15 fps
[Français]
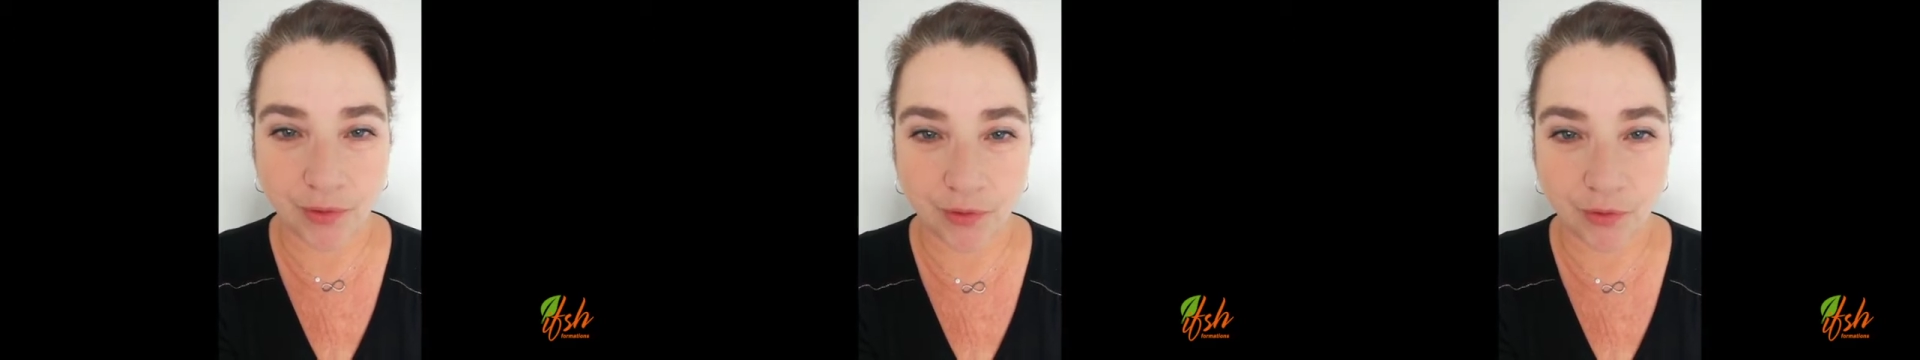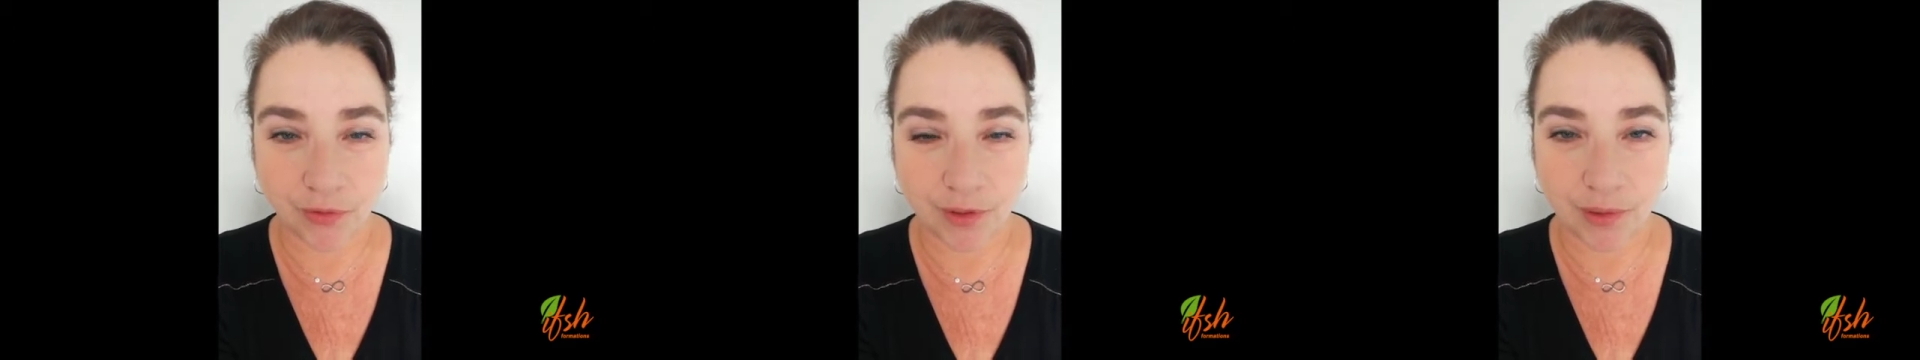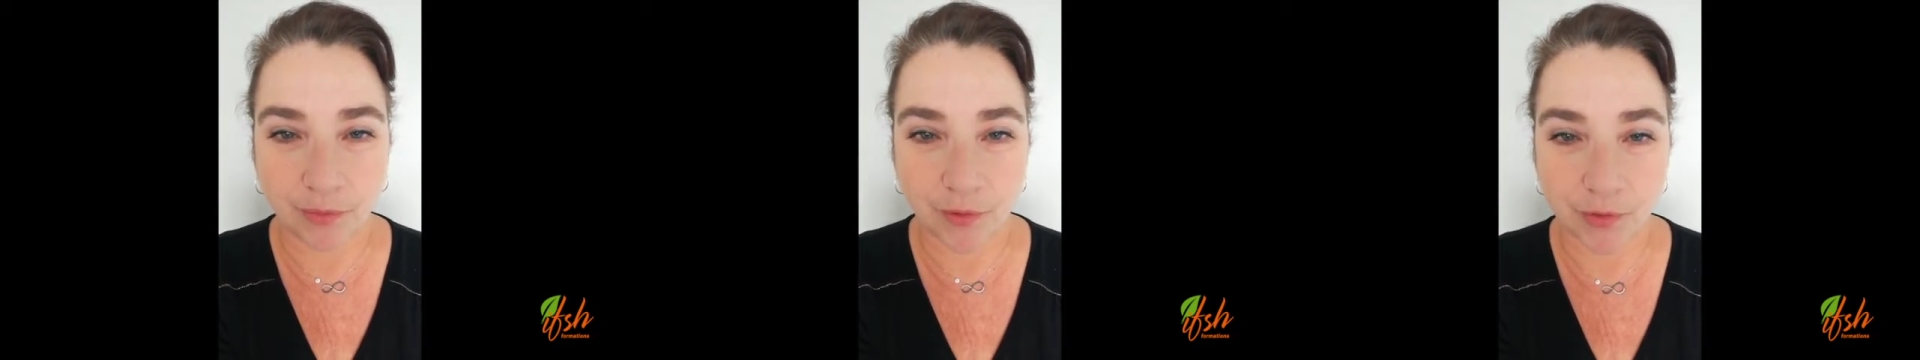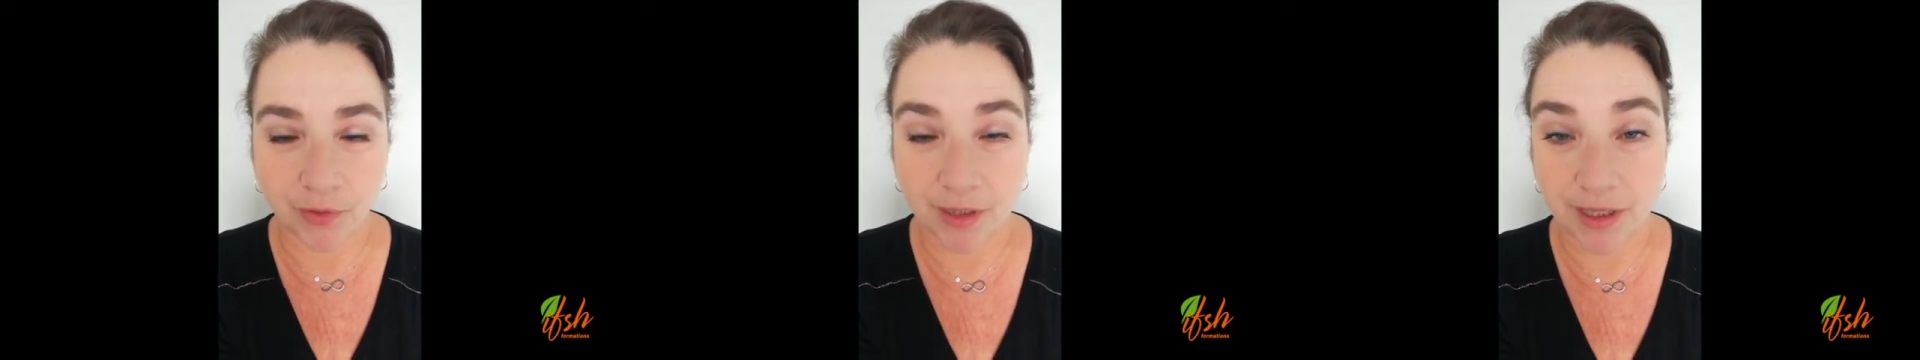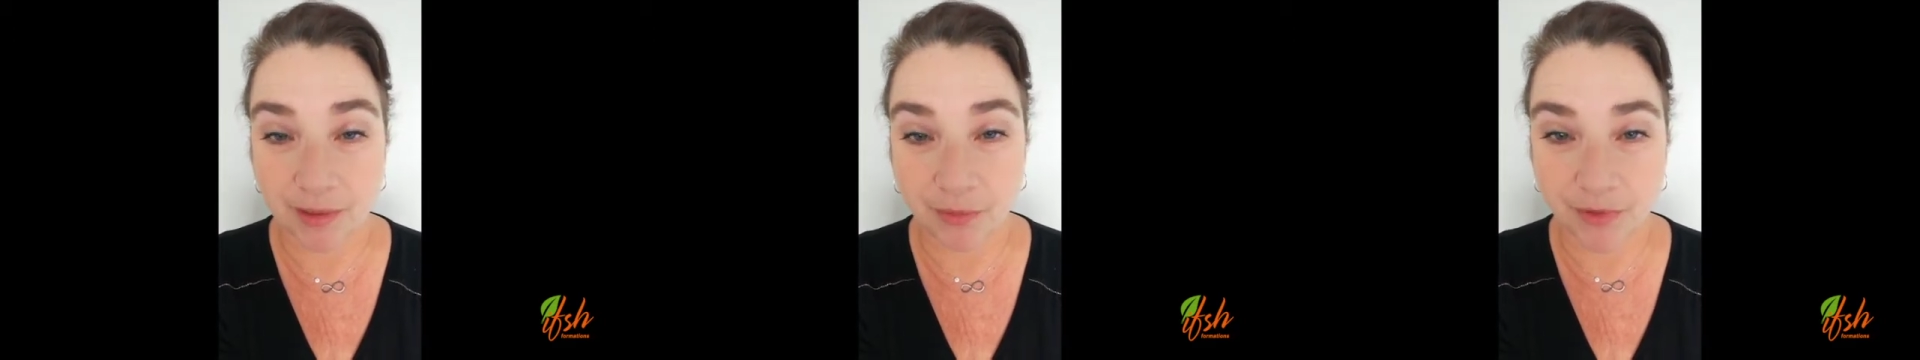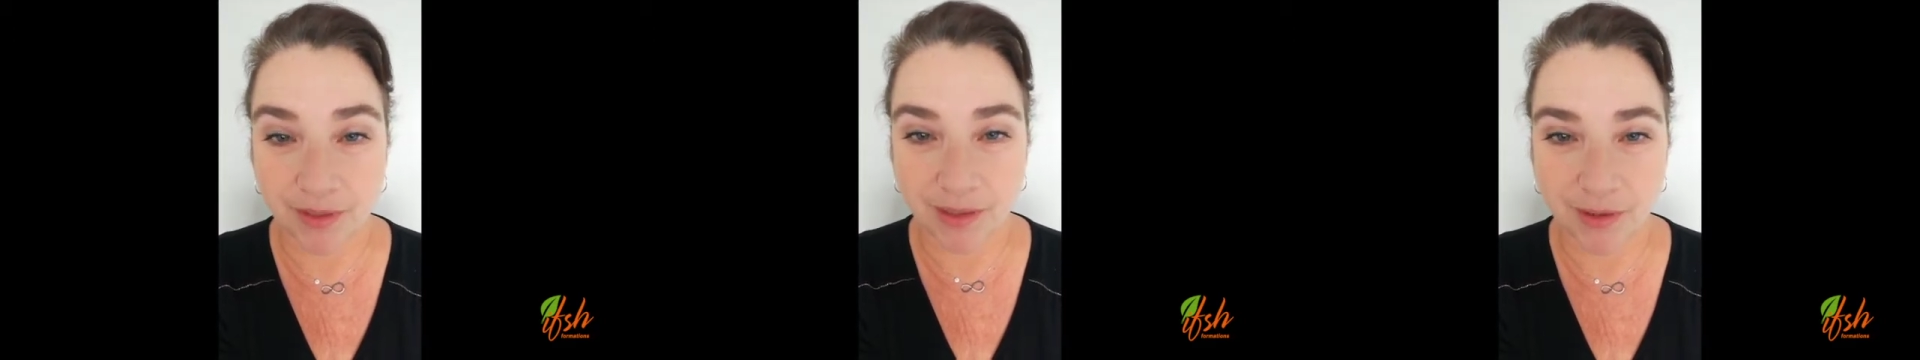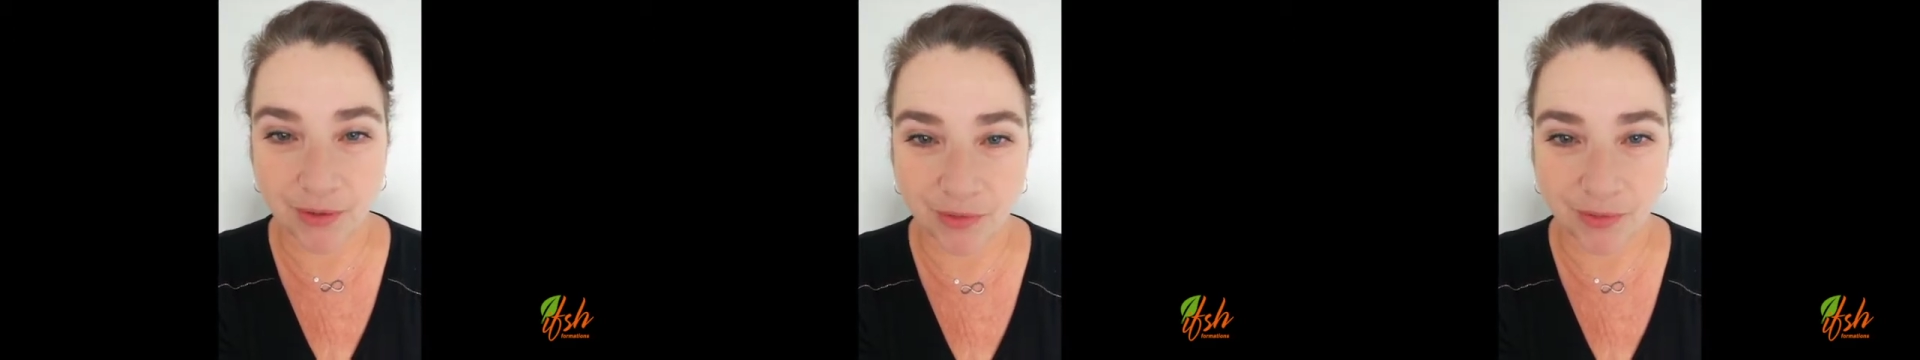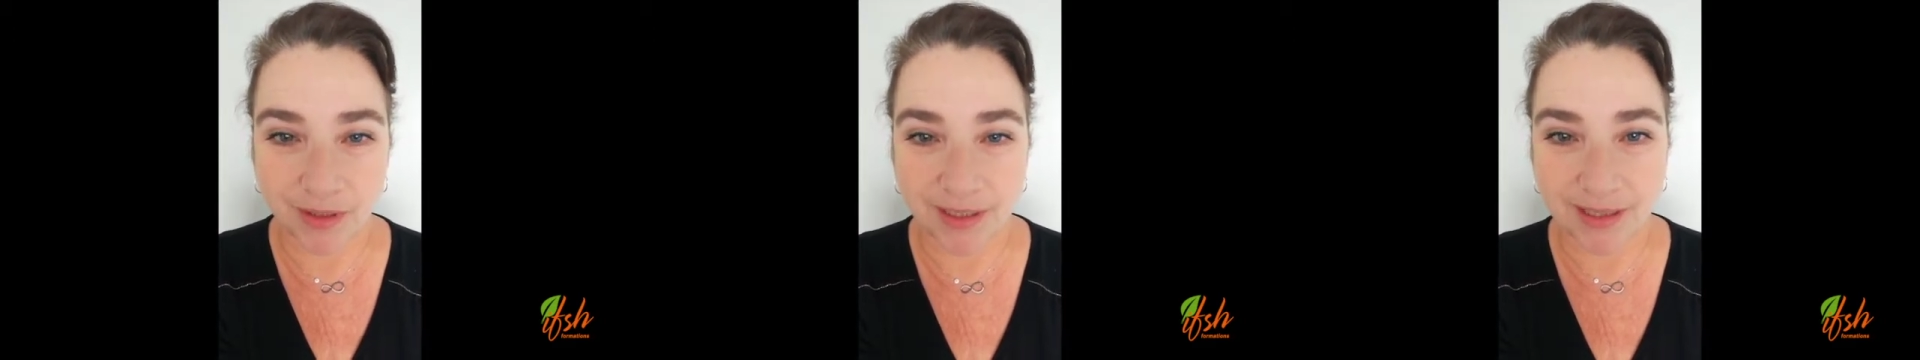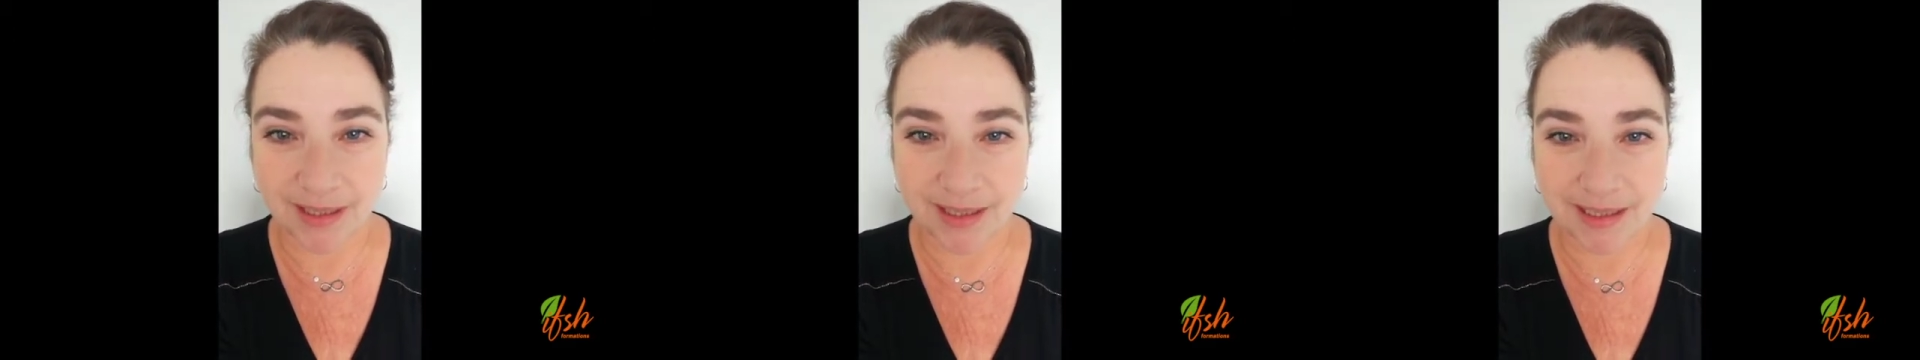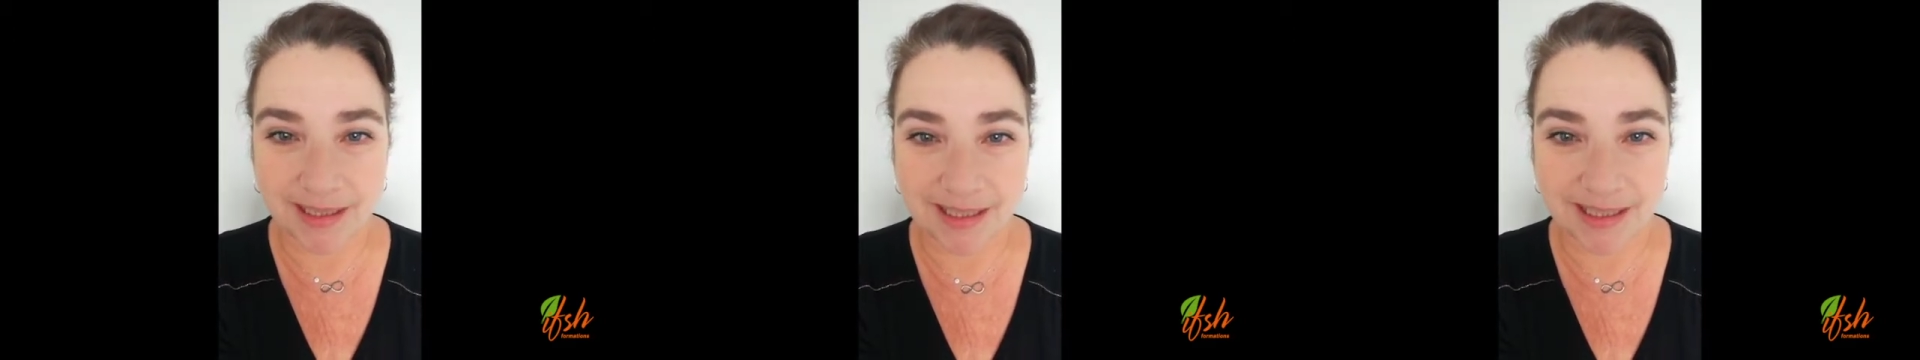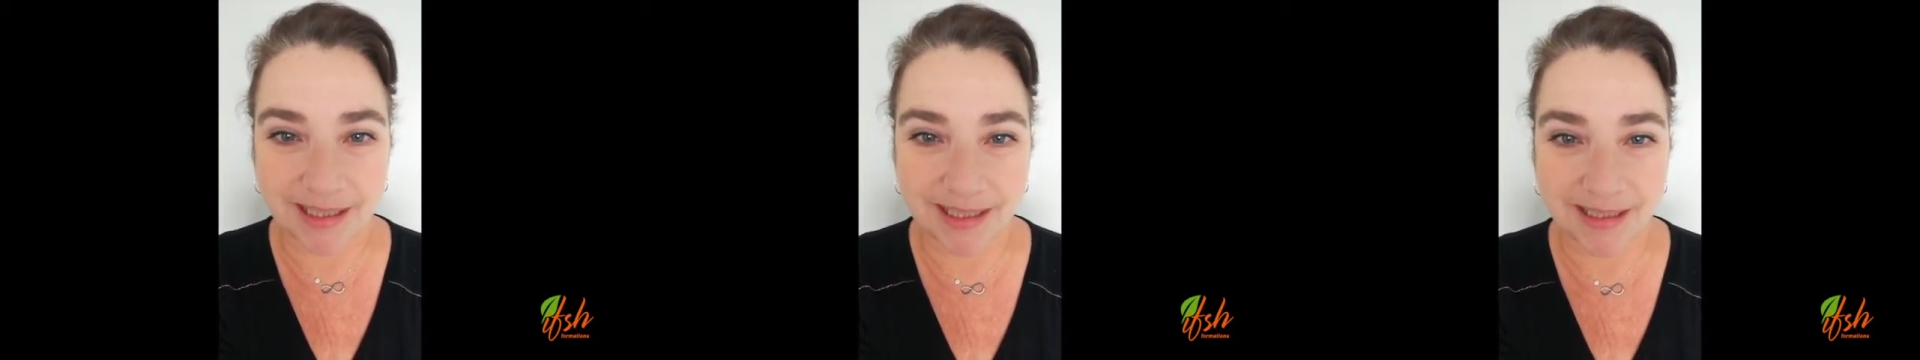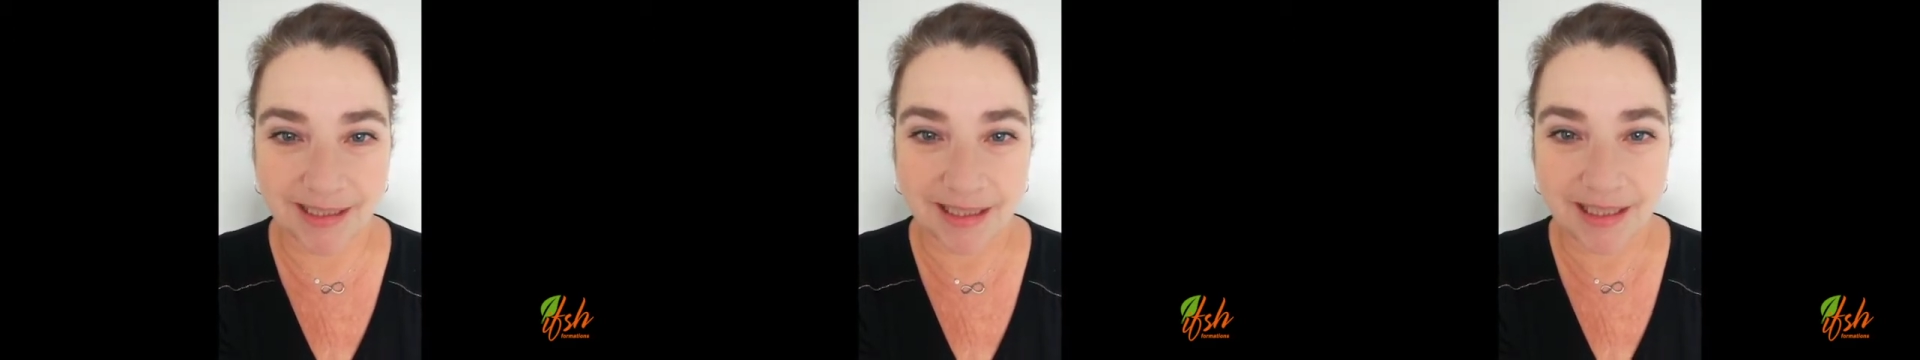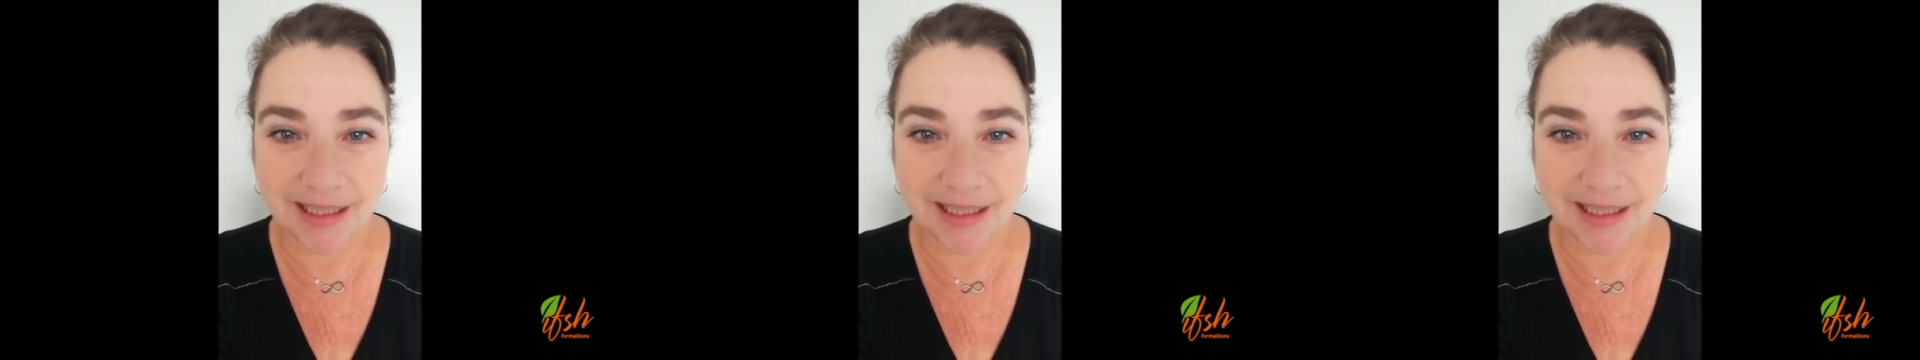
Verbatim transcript: notamment sur l'alimentation, la diététique,